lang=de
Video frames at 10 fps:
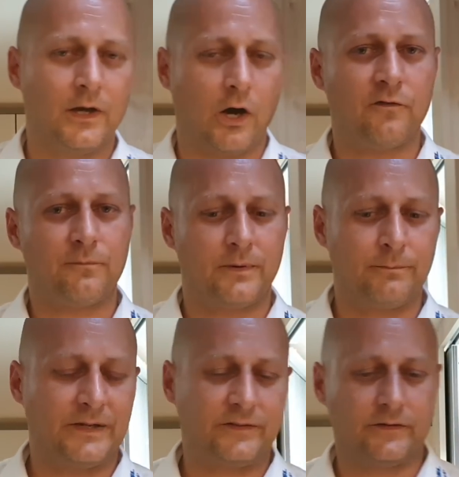ja. auf
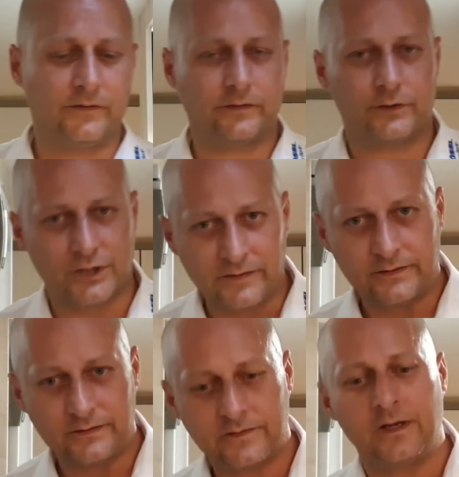
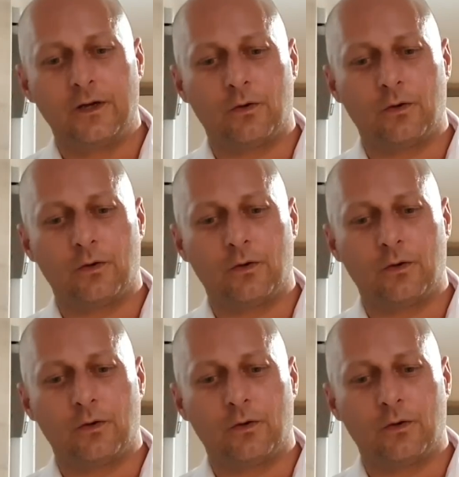Mercedes-Chassis.